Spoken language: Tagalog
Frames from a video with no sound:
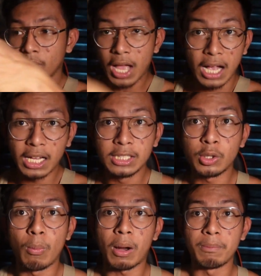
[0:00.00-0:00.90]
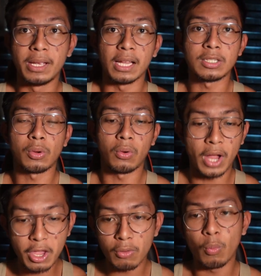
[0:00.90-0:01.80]
kagad sobrang bigat. So,
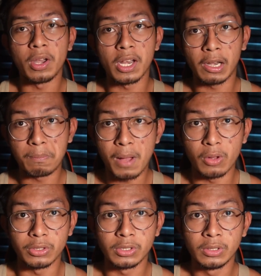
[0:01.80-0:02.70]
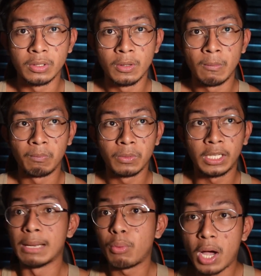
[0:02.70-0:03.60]
ngayon, 100 pounds.
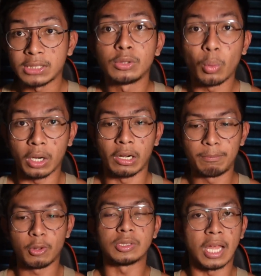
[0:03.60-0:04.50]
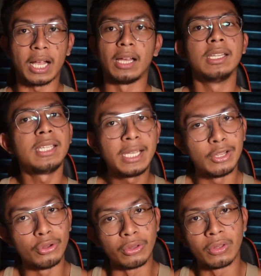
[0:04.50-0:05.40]
Kinabukasan, 200 pounds na kagad. Hindi
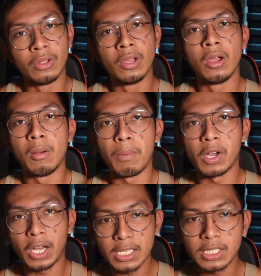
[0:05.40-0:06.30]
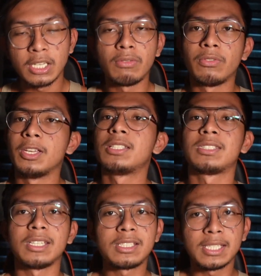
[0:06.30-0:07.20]
ganun. Progressive,
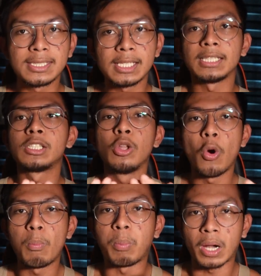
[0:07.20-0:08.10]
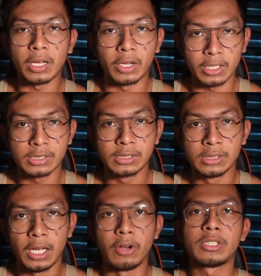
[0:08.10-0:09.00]
it's, it's, it's slow progress.
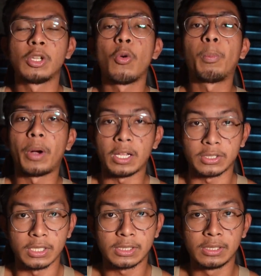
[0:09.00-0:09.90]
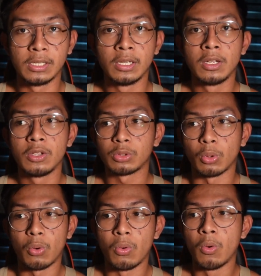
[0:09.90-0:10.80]
Uh, it's slow process.
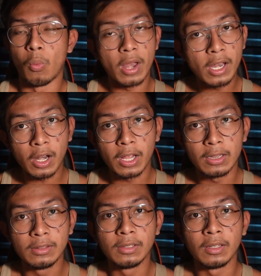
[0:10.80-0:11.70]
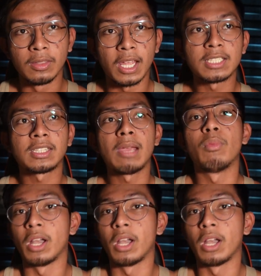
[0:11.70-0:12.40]
So, 100, next time